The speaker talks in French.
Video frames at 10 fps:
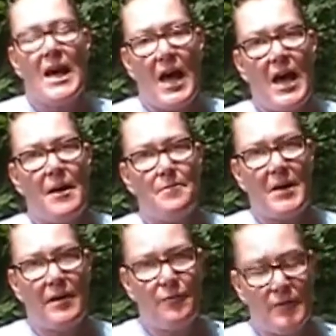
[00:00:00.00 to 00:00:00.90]
à
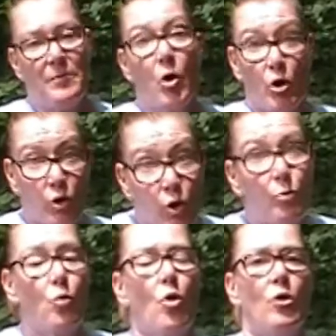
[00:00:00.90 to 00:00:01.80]
ma fibre de
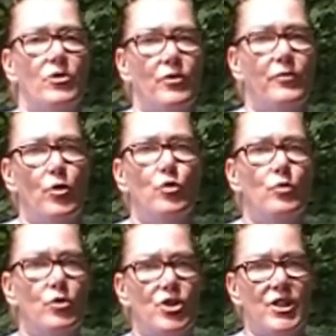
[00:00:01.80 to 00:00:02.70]
bois, de
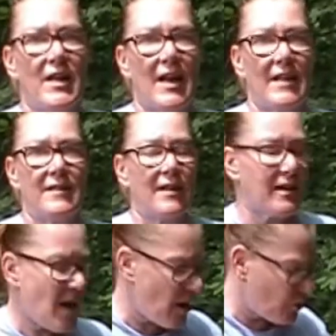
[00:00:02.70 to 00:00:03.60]
feuillus que j'ai à
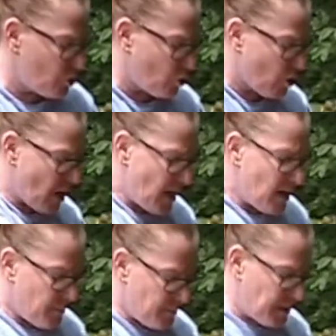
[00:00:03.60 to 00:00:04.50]
l'intérieur de
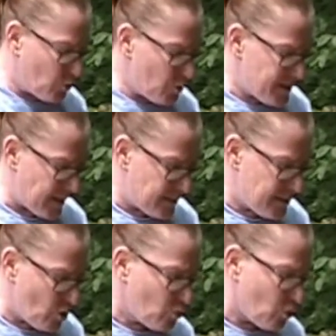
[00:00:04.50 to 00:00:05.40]
mes deux
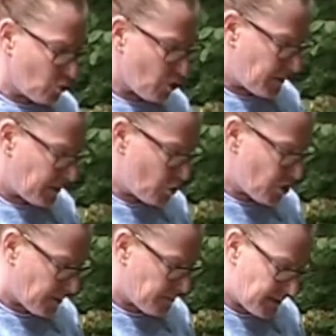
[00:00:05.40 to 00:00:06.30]
sections, donc de mes deux
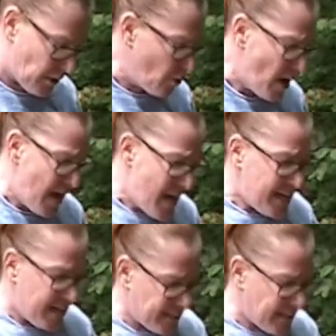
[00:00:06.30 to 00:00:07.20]
champignons.
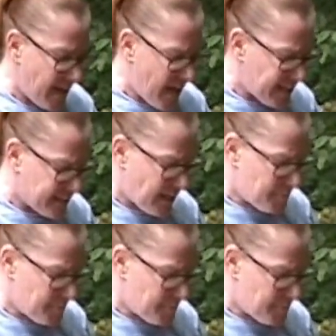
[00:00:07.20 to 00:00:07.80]
La dernière étape